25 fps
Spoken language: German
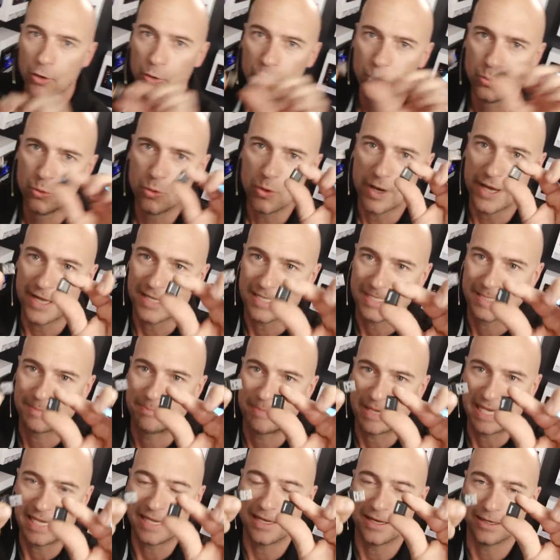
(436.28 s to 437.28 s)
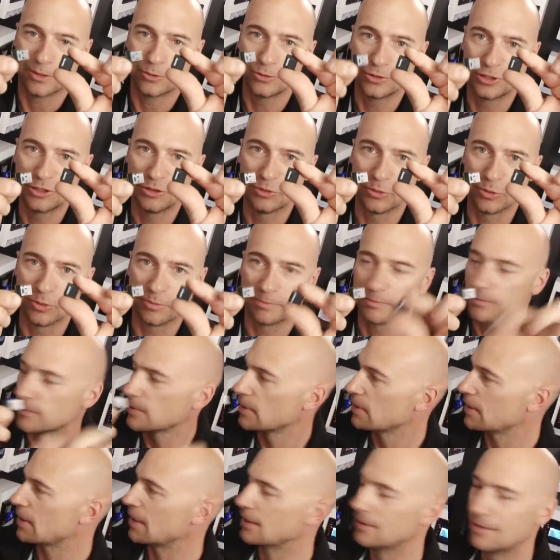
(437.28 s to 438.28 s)
USB Audio
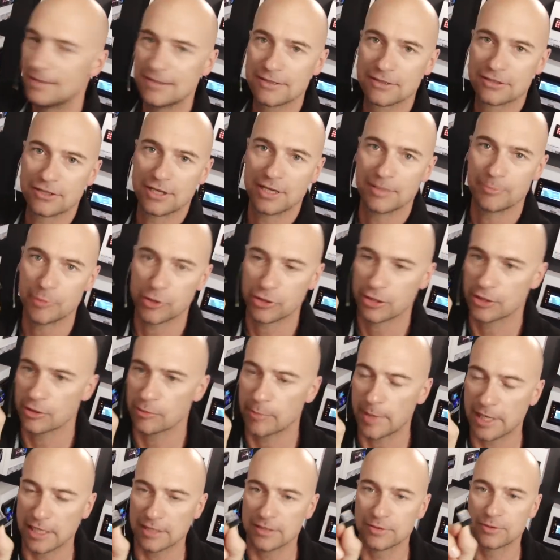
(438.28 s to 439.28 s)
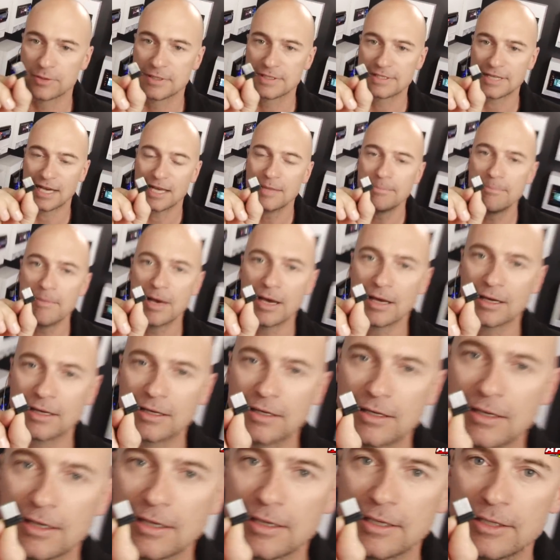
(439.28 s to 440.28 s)
an dieser Stelle möchte ich noch mal ganz kurz
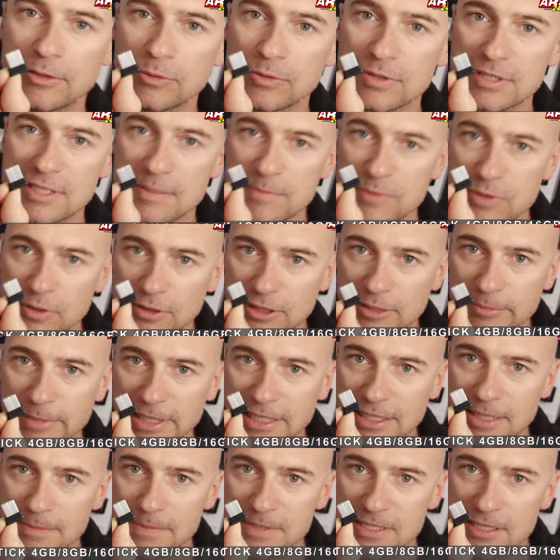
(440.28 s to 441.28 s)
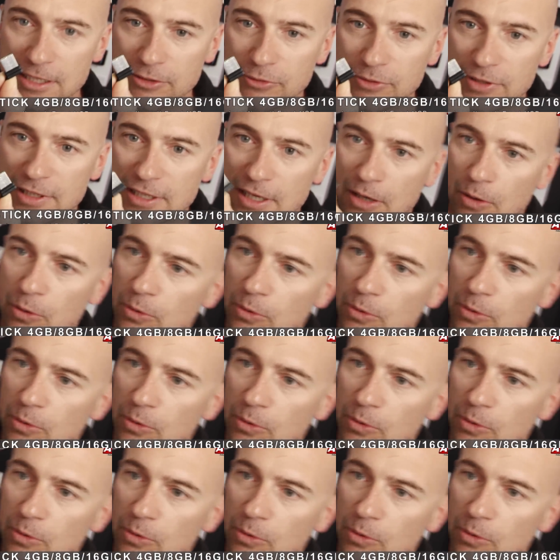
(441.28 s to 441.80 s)
anmerken, in unserem Sortiment gibt es natürlich